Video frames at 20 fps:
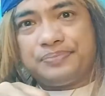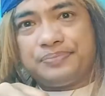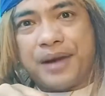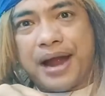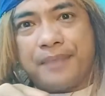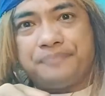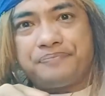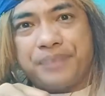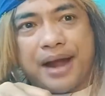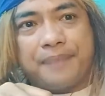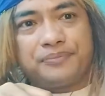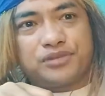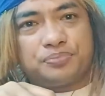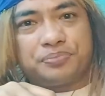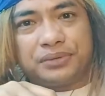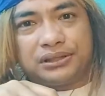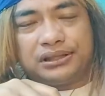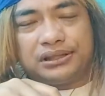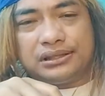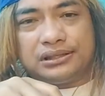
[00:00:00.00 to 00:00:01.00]
ini paham-paham
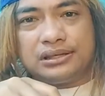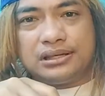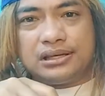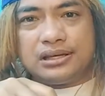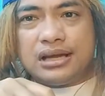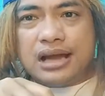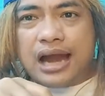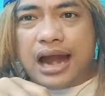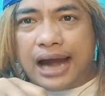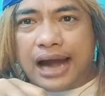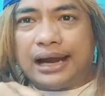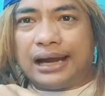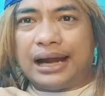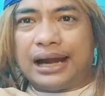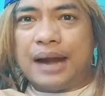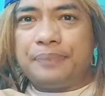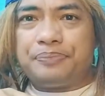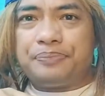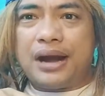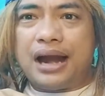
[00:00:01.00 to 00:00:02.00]
seperti ini
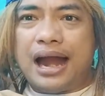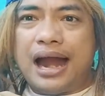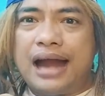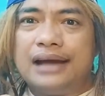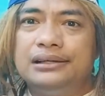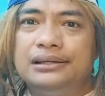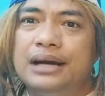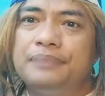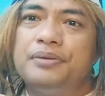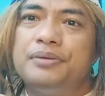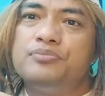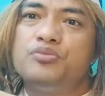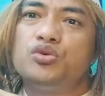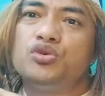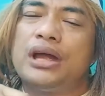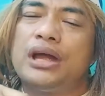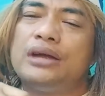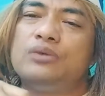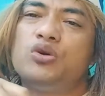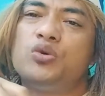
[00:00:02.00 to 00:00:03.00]
agar apa Anda
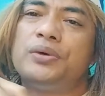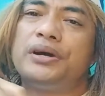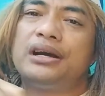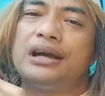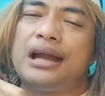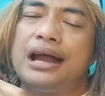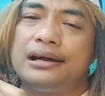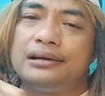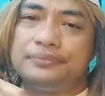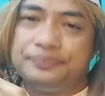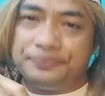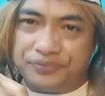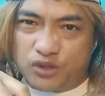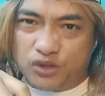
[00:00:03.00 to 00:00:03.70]
mempunyai wewenang